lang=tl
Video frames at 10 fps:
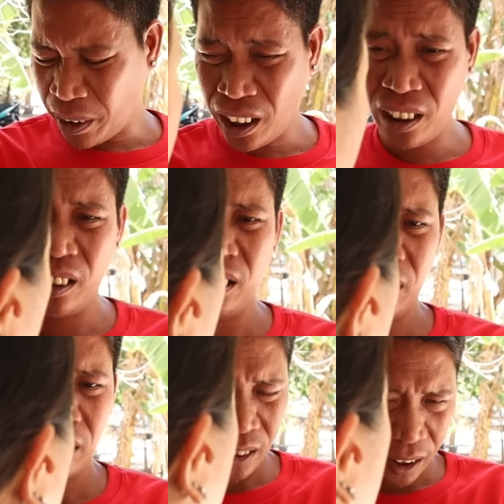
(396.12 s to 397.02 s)
Mahal,
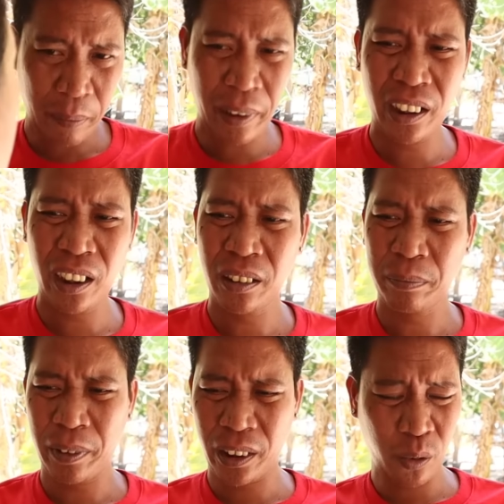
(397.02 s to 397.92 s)
tama na.
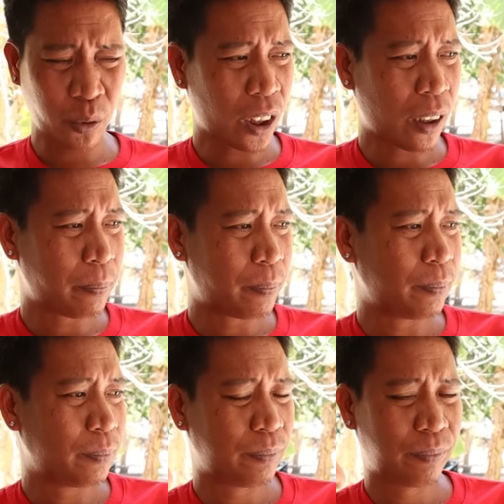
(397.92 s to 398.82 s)
pag
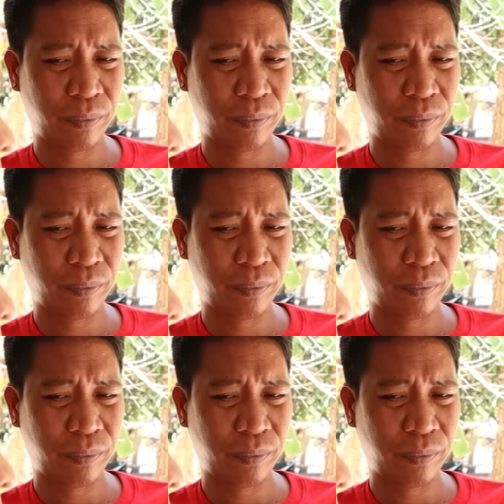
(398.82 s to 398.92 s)
Pakiusap.